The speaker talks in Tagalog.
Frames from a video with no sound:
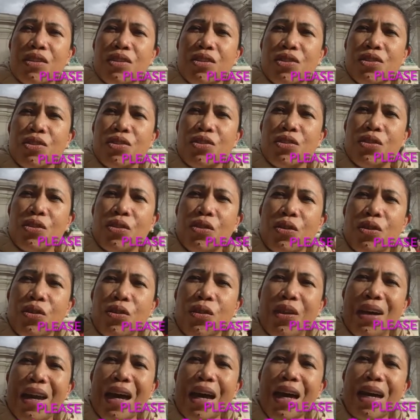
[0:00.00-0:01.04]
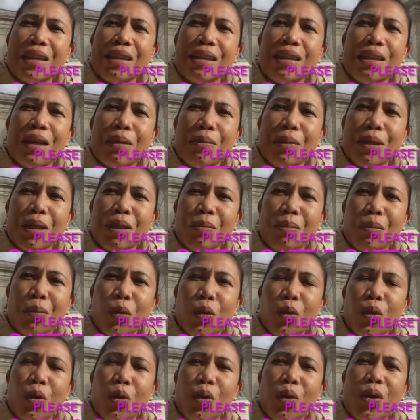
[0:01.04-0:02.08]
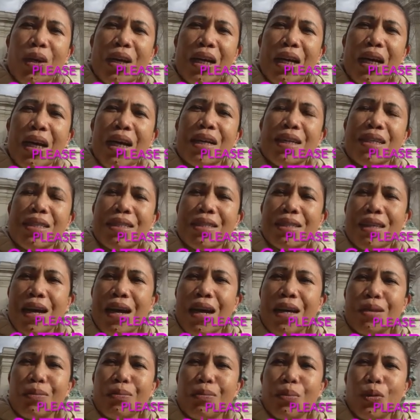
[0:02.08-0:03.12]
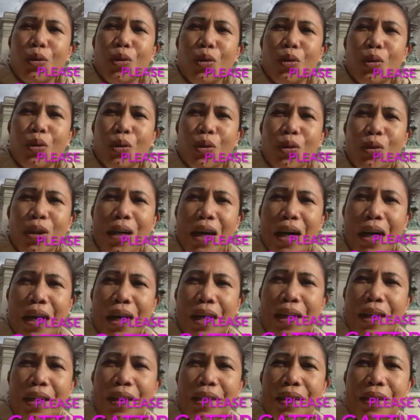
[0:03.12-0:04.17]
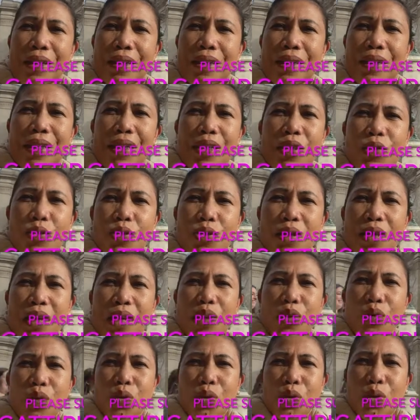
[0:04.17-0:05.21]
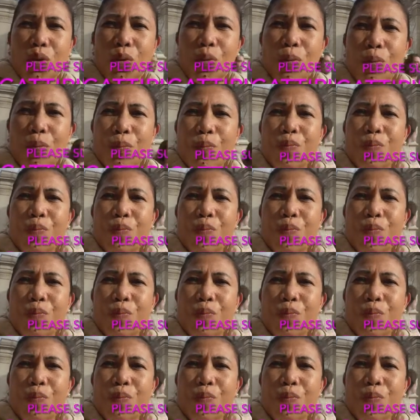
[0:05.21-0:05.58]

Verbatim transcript: So, lahat naman po kahit saan pong lugar dito sa Europe,